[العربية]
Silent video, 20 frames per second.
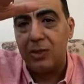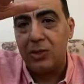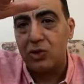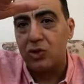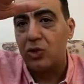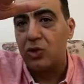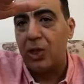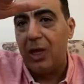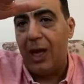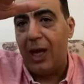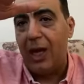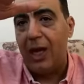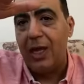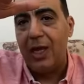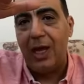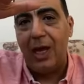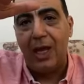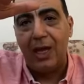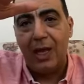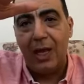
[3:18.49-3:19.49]
الصوت
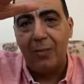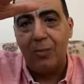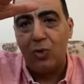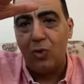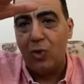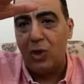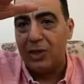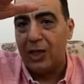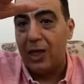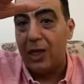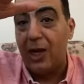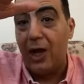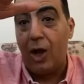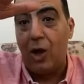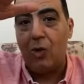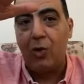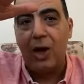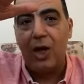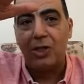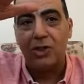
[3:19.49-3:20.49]
العالي اجامله
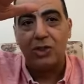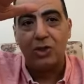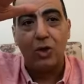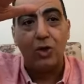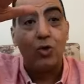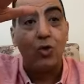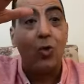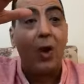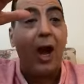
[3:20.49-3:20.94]
وادلعه وهشتكه